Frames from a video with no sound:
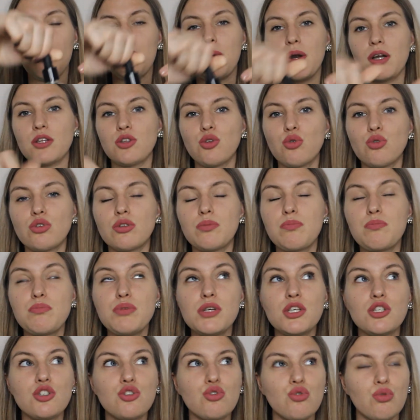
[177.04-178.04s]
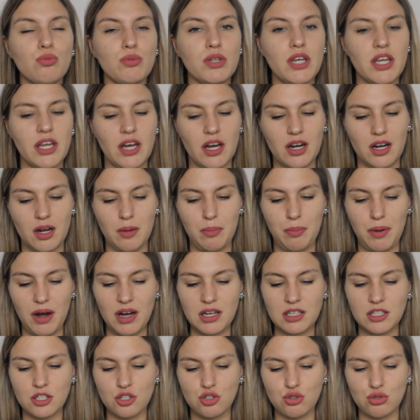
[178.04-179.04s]
продукт безумно ярко
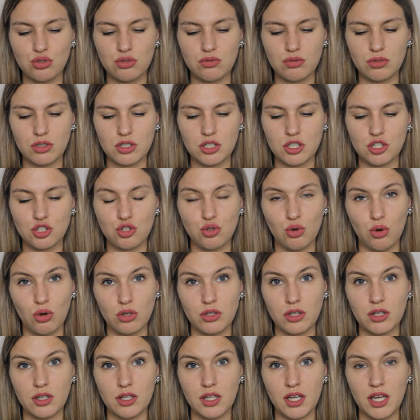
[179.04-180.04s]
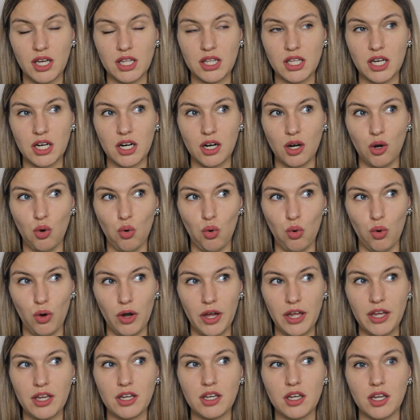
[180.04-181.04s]
пахнет, чувствуется, что он
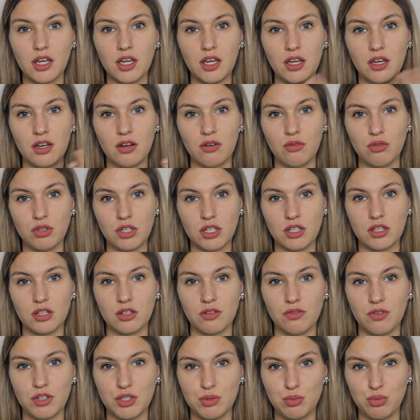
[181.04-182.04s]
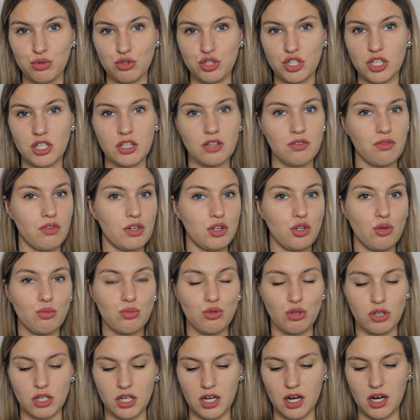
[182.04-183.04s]
недорогой. И вот этот весь бюджет в
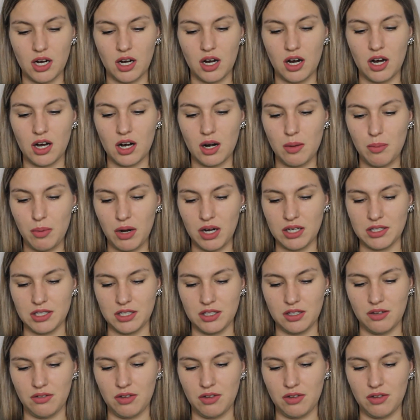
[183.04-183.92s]
одном только аромате,